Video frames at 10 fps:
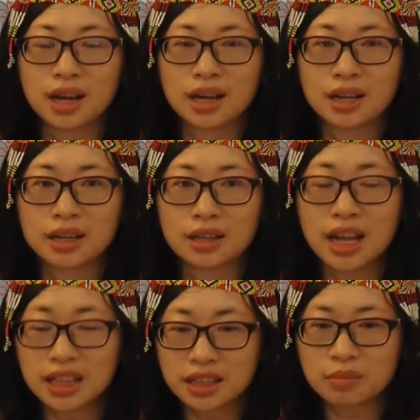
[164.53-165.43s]
uh,
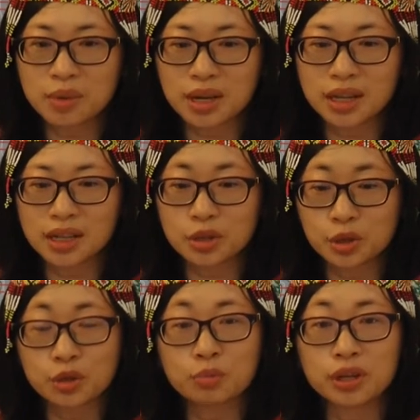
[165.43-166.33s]
lahat ng mga
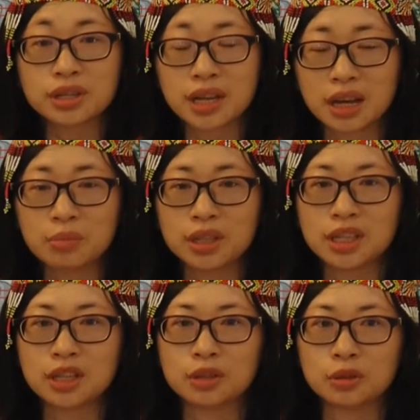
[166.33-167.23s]
nagsusuport sa
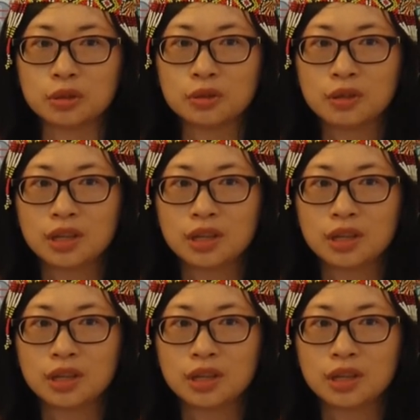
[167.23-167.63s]
amin dito.